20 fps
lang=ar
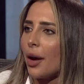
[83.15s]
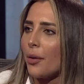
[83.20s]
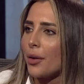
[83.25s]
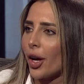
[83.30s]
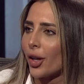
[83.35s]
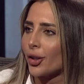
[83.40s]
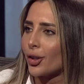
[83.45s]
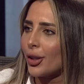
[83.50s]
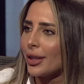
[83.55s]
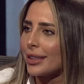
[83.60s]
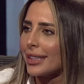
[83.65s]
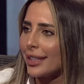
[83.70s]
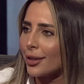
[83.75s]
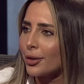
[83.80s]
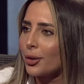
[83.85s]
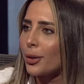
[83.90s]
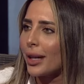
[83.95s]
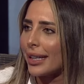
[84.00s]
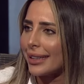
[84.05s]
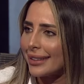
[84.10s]
قوي اعتقد ان
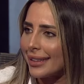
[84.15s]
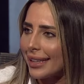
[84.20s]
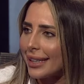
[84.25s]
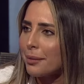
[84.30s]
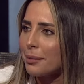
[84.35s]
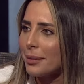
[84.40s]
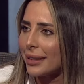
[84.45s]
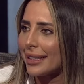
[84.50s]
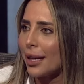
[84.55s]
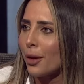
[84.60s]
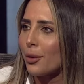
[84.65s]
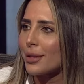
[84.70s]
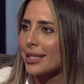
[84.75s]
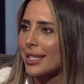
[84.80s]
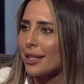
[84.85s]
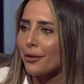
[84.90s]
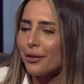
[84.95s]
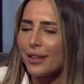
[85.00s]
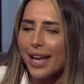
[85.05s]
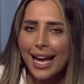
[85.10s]
انتوا كاتنين
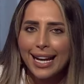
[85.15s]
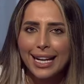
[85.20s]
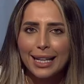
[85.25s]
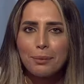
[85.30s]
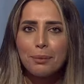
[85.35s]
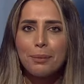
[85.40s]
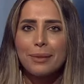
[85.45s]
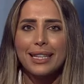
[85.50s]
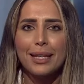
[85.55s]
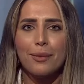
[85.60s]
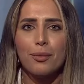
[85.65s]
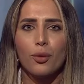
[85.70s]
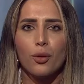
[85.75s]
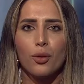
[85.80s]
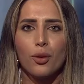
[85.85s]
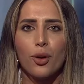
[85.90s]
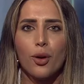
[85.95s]
متجوزين في حاجات بتبقوا